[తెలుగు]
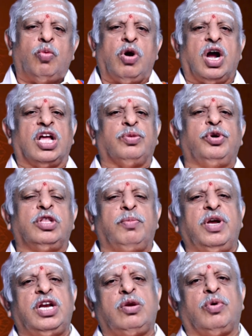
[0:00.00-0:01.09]
ఒక
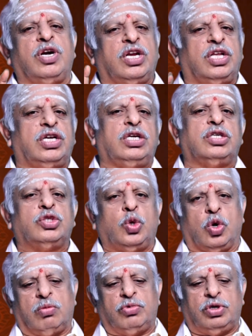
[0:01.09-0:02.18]
అద్భుతమైనటువంటి
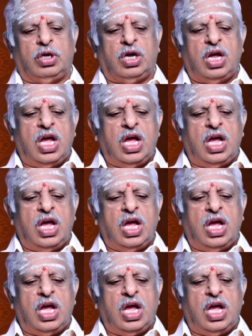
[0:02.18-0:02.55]
శ్లోకం ఉంది